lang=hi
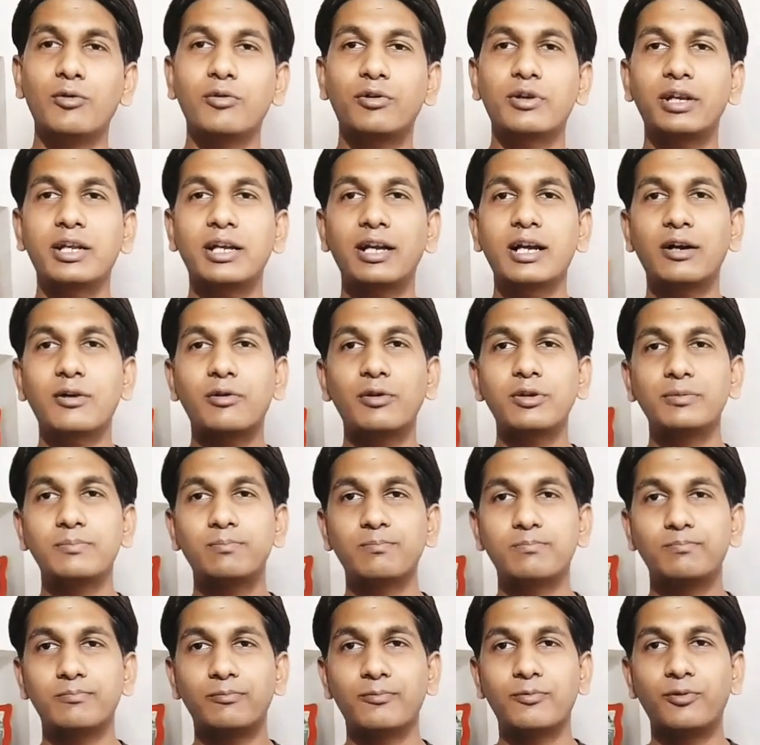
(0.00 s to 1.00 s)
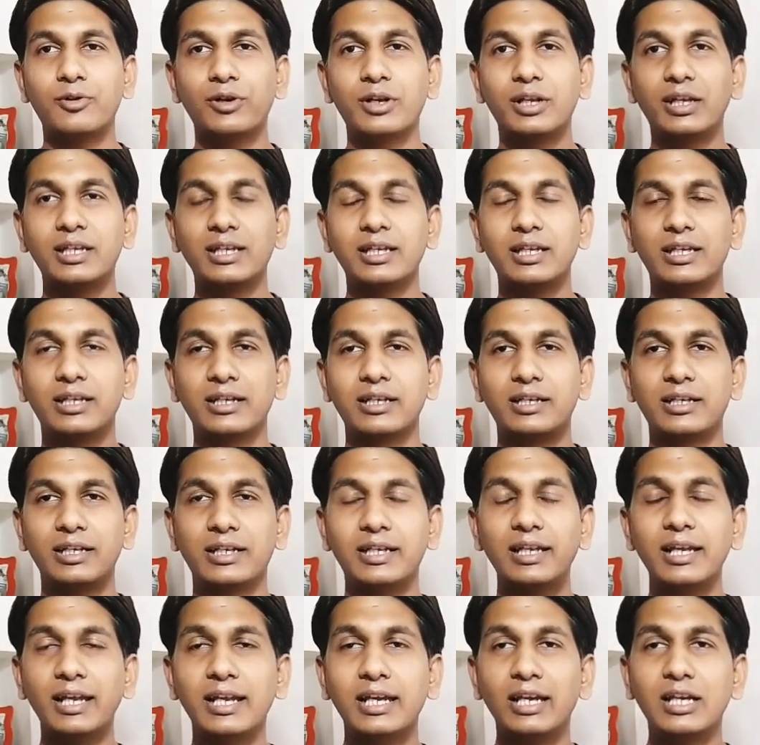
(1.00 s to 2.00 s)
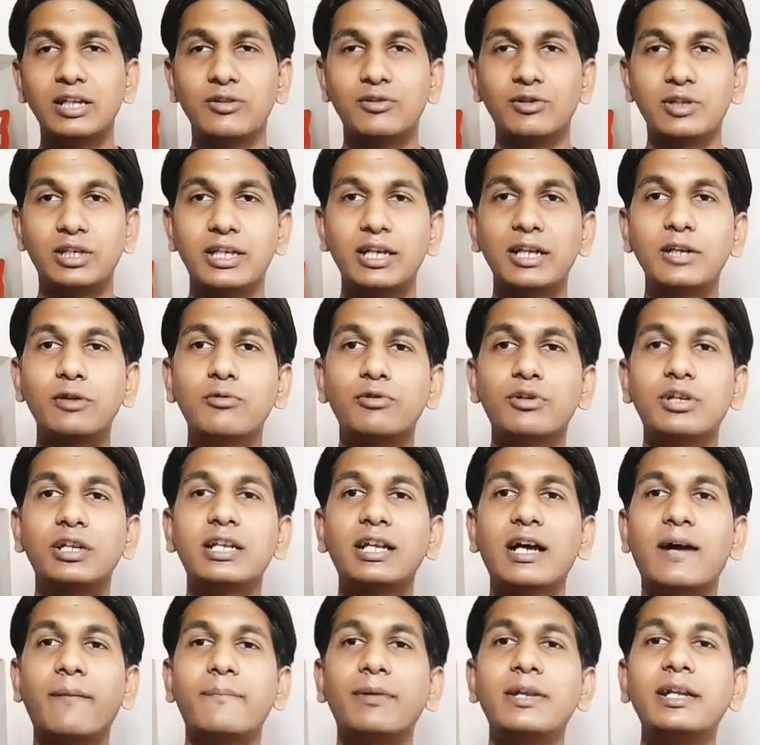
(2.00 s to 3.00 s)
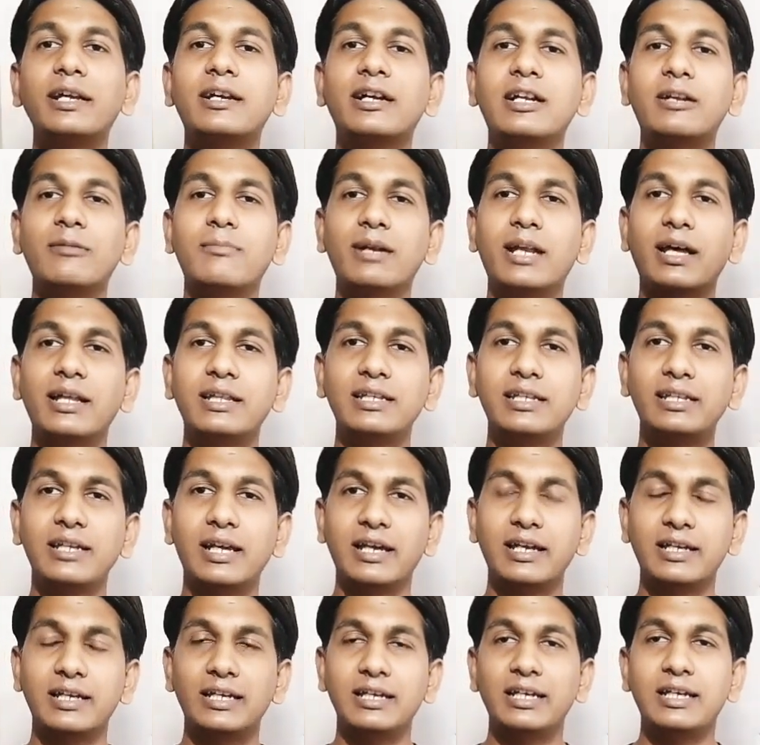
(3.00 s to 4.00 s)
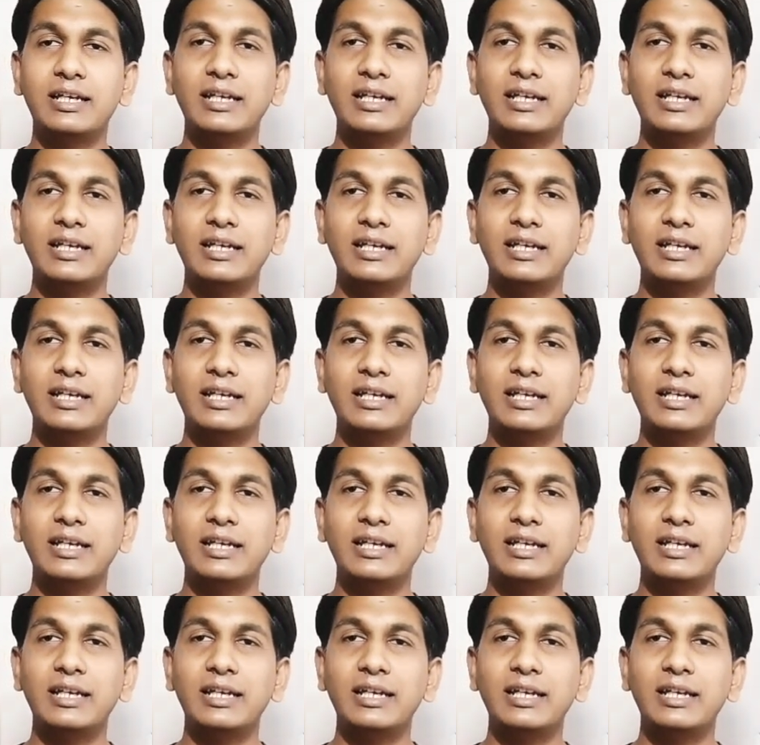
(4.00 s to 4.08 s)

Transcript: उठने का कोई वो नहीं है ठीक है तो ये रूटीन आपने गड़बड़ा दिया है